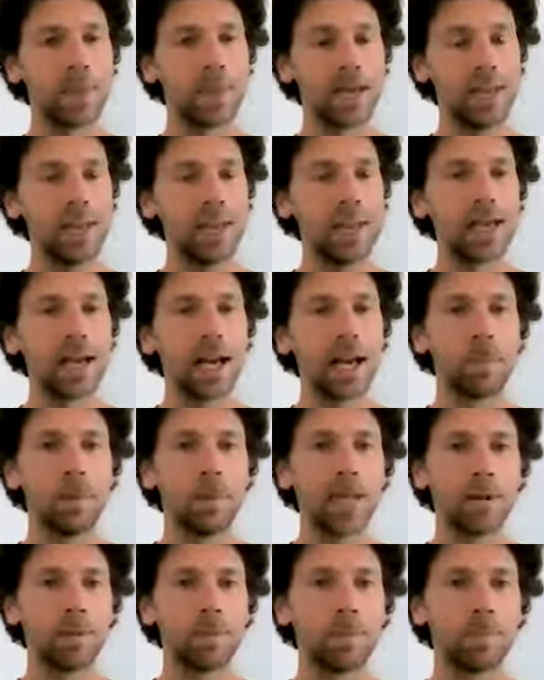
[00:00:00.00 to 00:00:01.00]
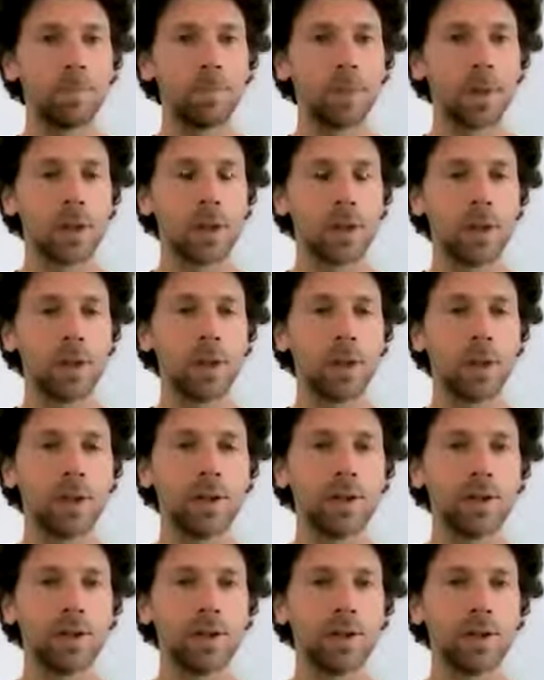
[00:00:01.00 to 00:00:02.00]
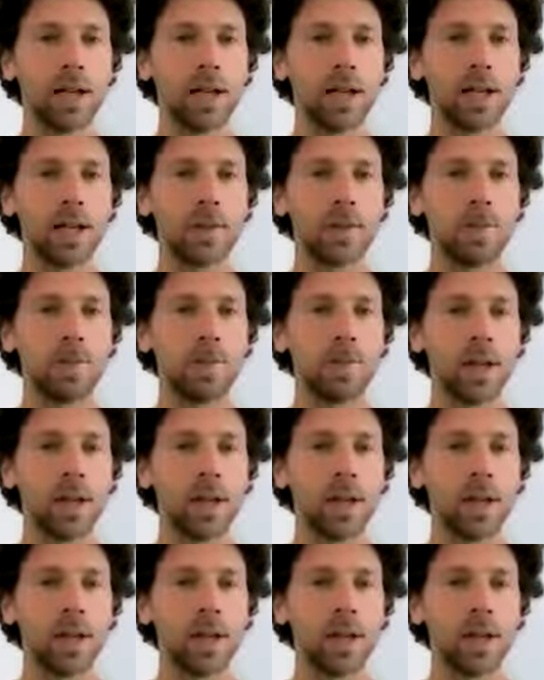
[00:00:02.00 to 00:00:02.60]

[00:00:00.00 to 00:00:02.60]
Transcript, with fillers: déterminée, de manière intentionnelle